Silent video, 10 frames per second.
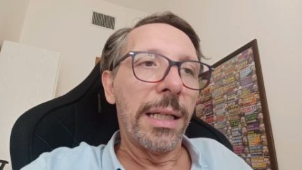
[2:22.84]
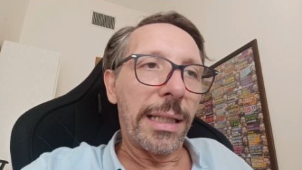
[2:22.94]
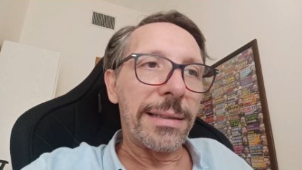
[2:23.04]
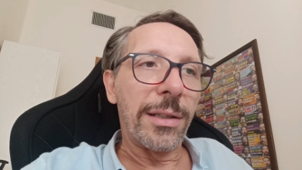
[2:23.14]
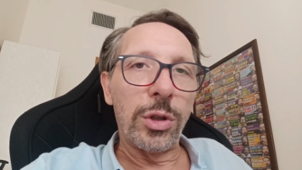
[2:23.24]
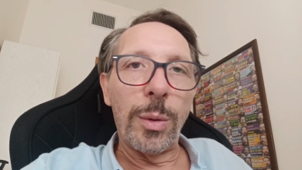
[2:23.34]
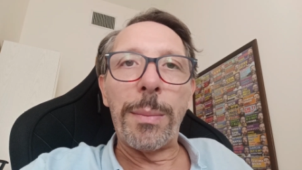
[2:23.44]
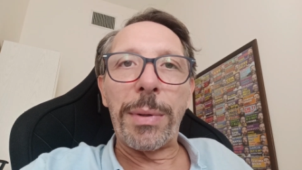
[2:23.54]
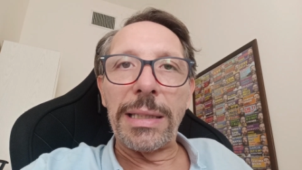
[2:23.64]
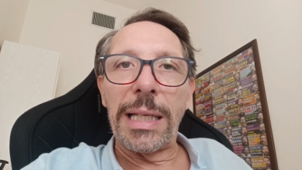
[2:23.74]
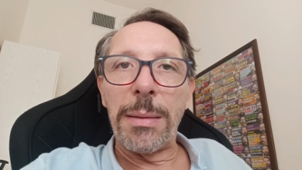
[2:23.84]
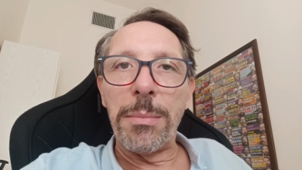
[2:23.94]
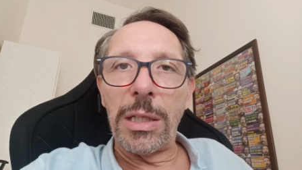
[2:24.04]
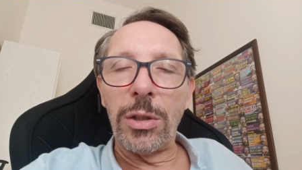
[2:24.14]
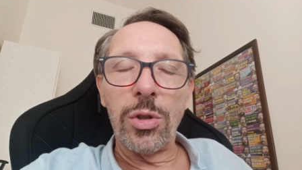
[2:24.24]
che secondo me prenderà
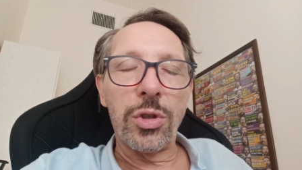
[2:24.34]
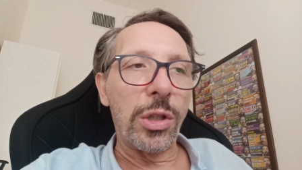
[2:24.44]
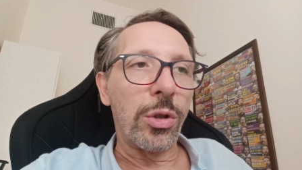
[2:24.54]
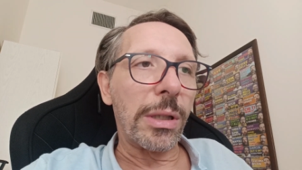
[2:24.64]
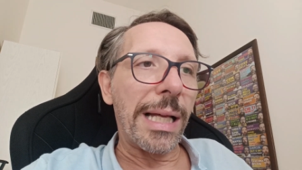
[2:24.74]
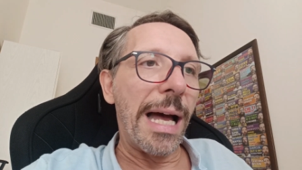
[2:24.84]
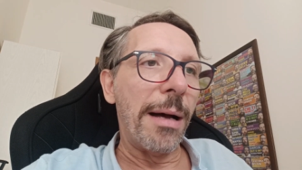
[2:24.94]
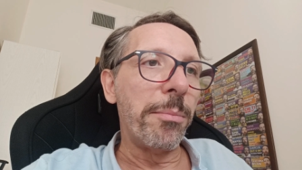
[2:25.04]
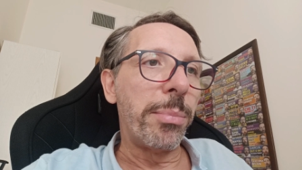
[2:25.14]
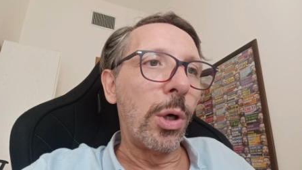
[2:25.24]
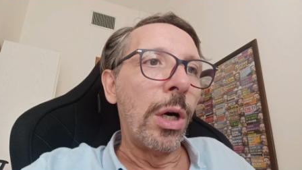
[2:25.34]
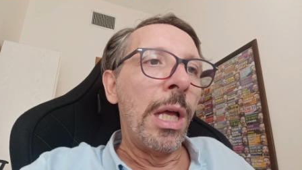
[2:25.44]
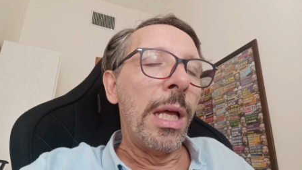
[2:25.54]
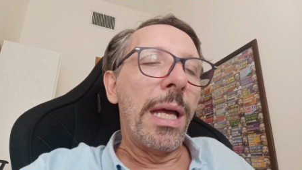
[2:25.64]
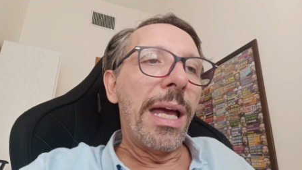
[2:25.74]
in mano il centrocampo.
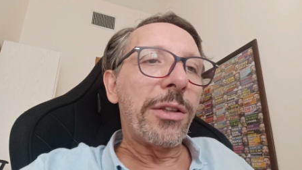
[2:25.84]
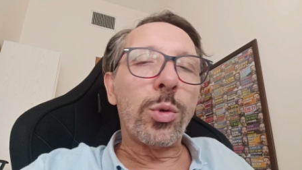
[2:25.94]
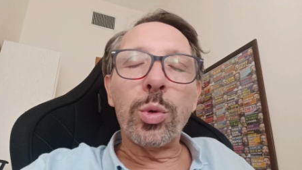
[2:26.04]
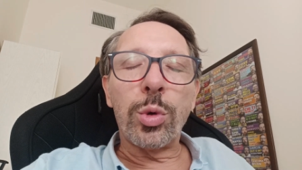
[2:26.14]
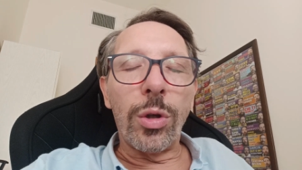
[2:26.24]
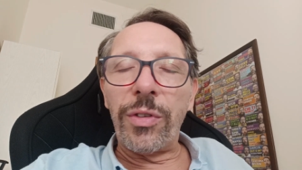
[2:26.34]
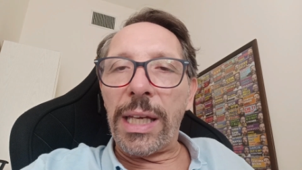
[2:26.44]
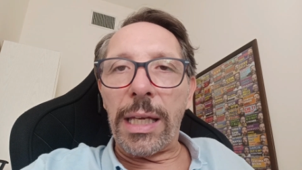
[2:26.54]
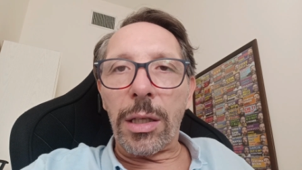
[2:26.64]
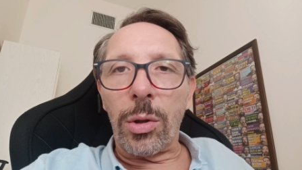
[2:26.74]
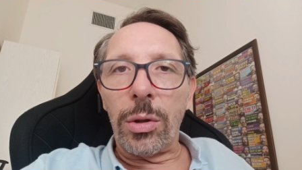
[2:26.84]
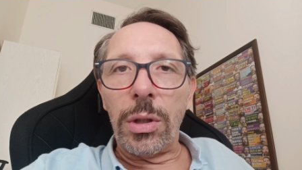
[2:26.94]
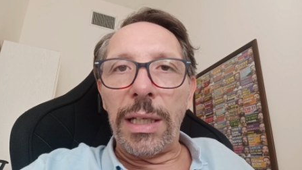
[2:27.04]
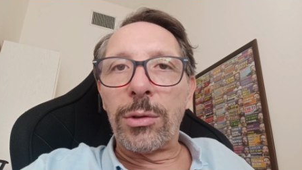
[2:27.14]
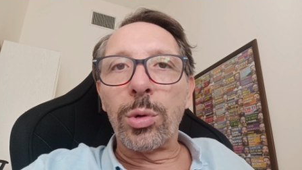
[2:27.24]
È tutto vero,
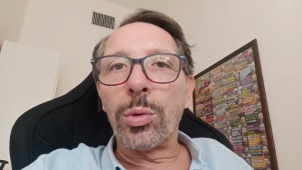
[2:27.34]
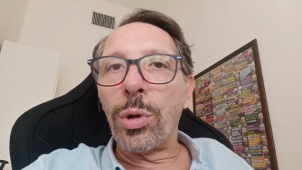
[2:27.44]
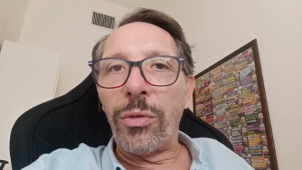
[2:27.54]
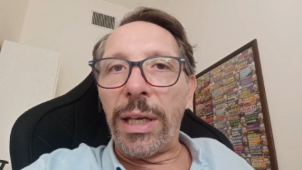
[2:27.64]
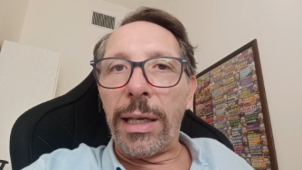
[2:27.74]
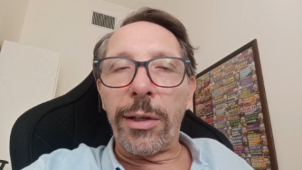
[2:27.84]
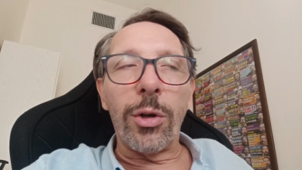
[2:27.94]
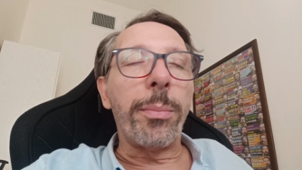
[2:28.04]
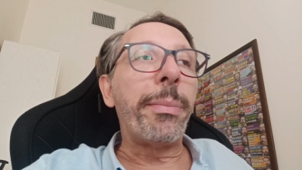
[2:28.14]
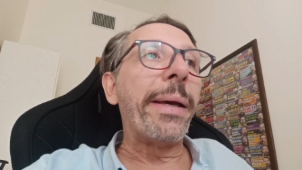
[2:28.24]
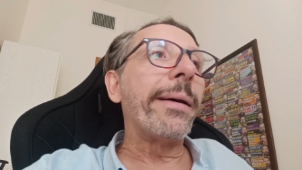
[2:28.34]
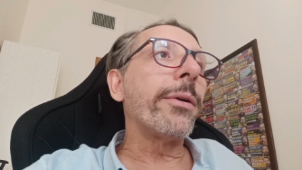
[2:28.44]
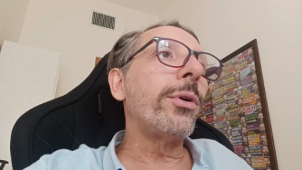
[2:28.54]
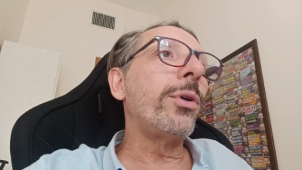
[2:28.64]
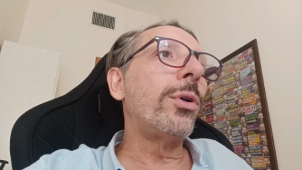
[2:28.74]
è tutto vero,
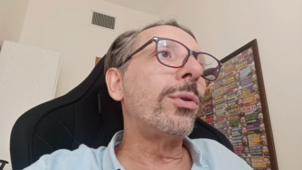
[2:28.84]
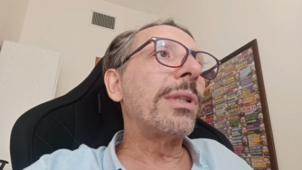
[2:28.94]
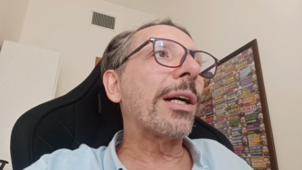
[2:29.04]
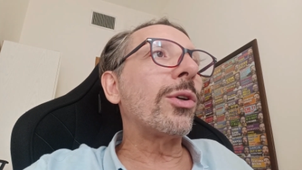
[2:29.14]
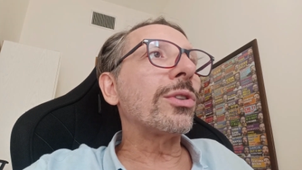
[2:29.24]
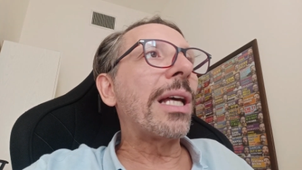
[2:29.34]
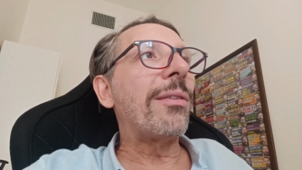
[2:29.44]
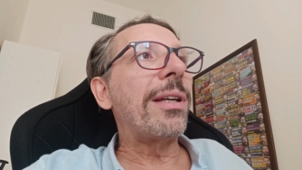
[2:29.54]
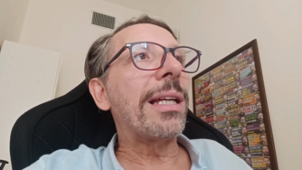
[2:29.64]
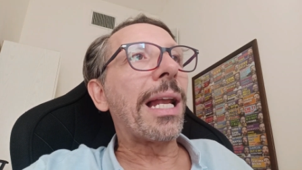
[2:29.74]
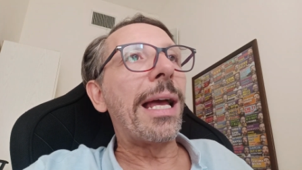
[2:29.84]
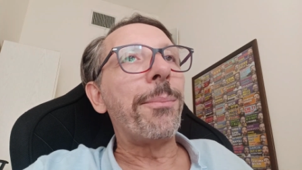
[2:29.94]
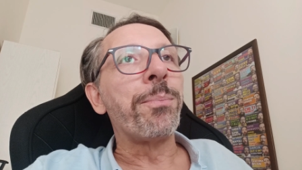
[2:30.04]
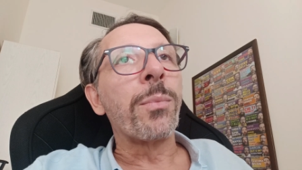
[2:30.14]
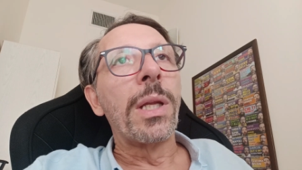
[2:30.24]
però una cosa è
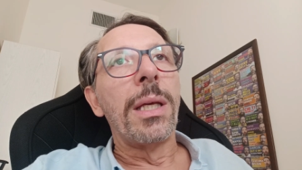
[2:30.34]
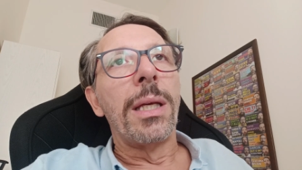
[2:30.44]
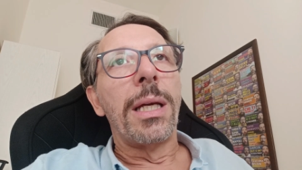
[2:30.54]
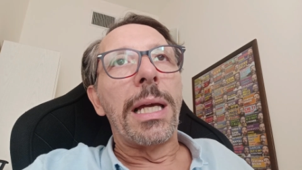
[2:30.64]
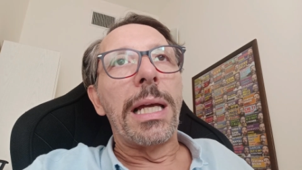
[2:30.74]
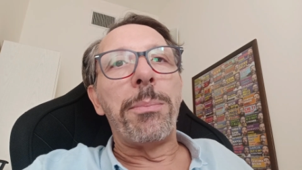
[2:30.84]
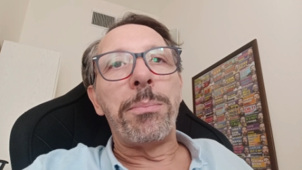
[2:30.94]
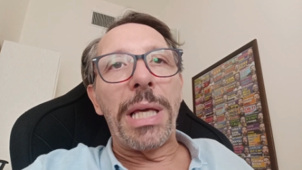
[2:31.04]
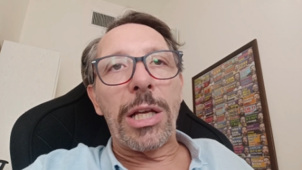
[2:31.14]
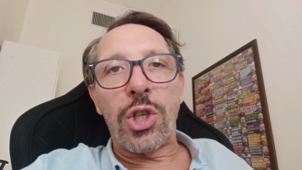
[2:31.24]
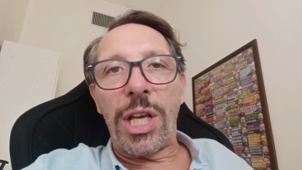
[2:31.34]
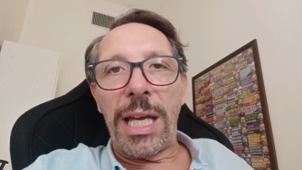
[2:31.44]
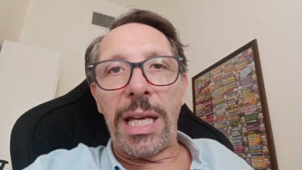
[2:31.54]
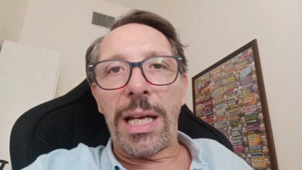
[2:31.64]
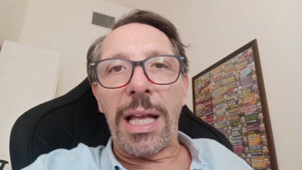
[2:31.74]
avere il
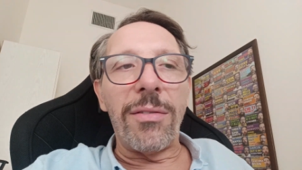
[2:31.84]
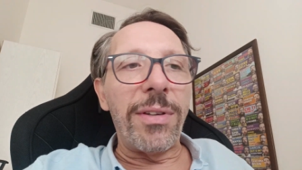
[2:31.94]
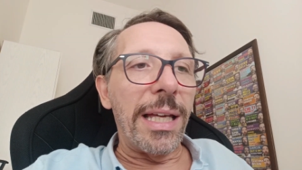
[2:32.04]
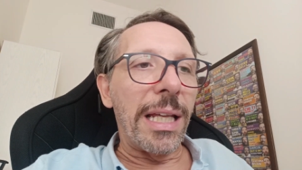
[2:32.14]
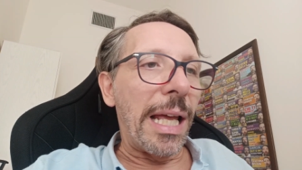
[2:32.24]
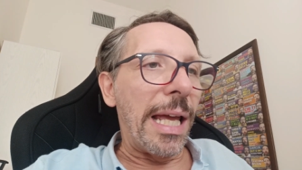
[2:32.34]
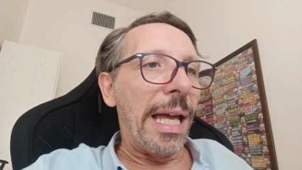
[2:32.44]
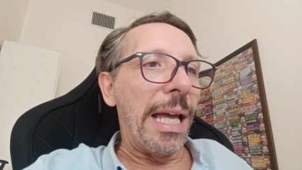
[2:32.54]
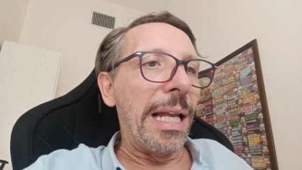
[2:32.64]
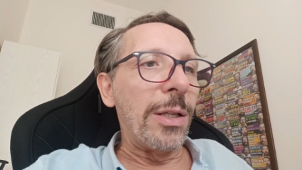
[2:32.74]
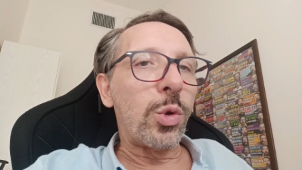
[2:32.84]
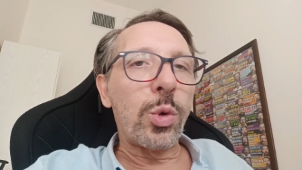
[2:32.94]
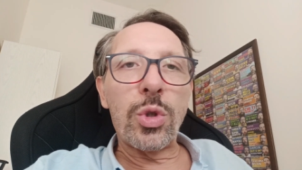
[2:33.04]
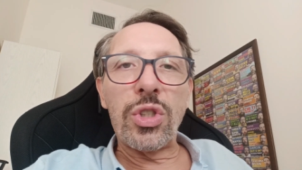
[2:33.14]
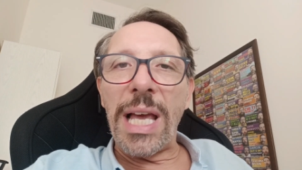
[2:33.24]
piacere, avere
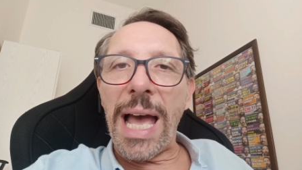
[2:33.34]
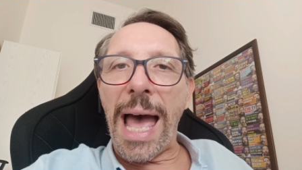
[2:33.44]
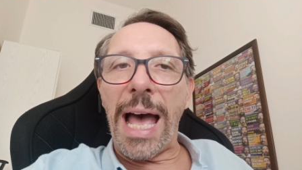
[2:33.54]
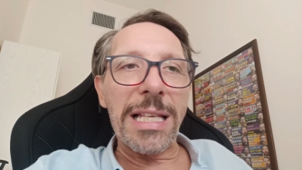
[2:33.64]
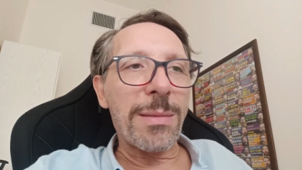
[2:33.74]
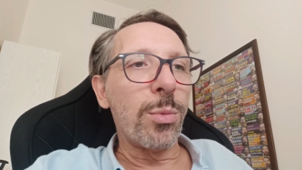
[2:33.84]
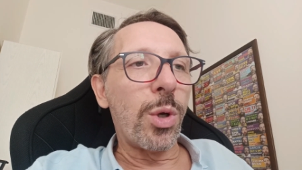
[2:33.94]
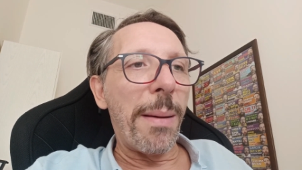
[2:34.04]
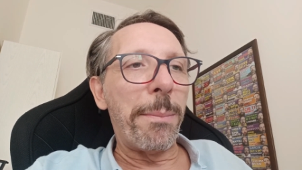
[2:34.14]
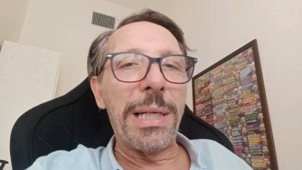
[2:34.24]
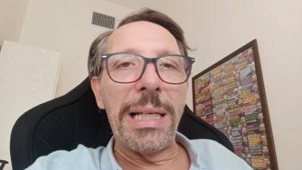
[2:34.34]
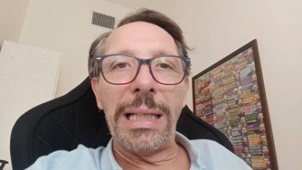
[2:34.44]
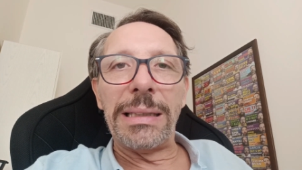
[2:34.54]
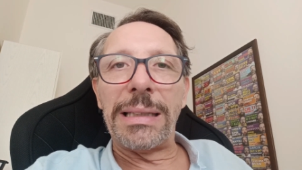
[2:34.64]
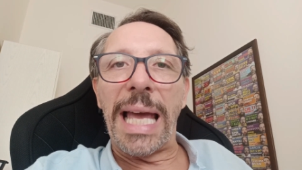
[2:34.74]
l'entusiasmo, la
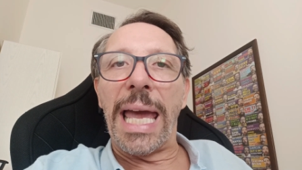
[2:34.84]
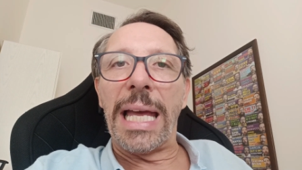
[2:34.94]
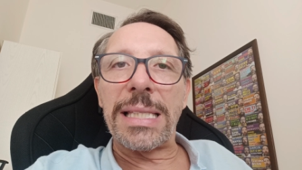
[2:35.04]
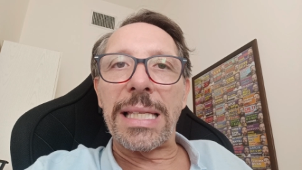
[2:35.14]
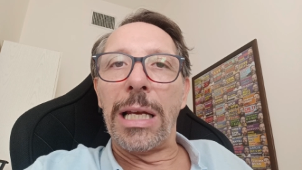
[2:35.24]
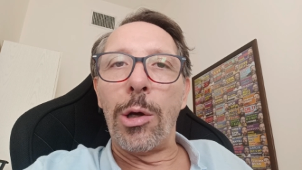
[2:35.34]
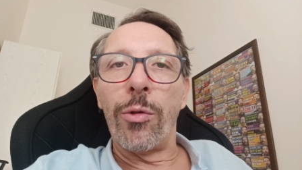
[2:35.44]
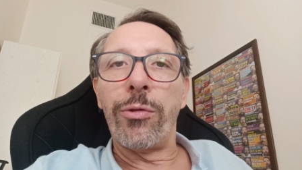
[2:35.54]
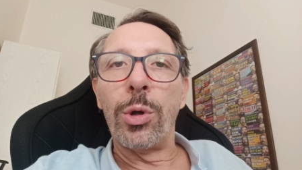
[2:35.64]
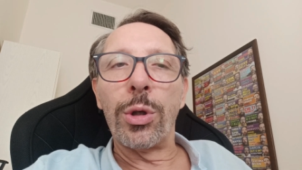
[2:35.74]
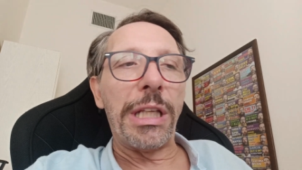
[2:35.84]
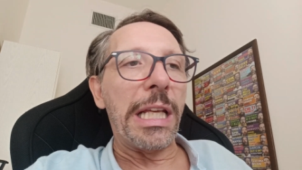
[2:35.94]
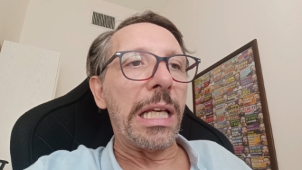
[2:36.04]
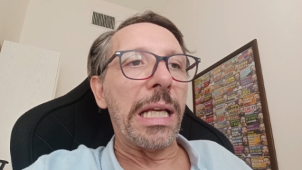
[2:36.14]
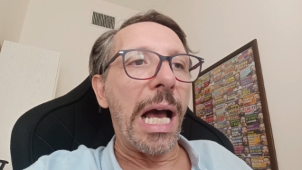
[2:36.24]
brillantezza,
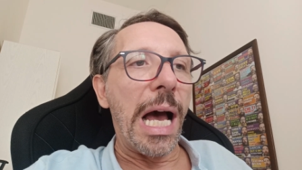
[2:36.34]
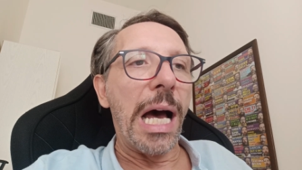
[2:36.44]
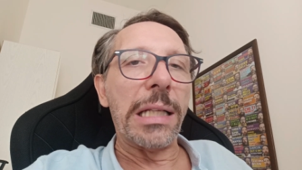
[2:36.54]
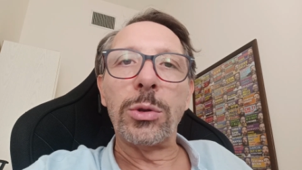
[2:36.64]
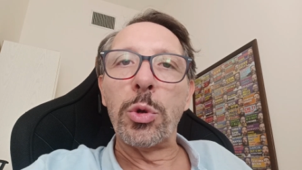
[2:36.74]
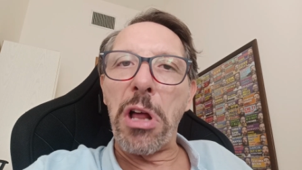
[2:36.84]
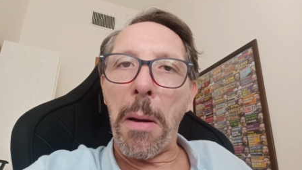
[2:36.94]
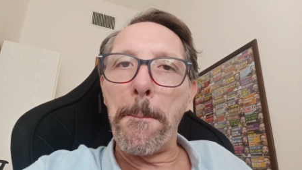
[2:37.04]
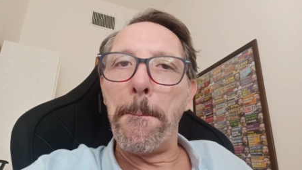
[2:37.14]
l'euforia di una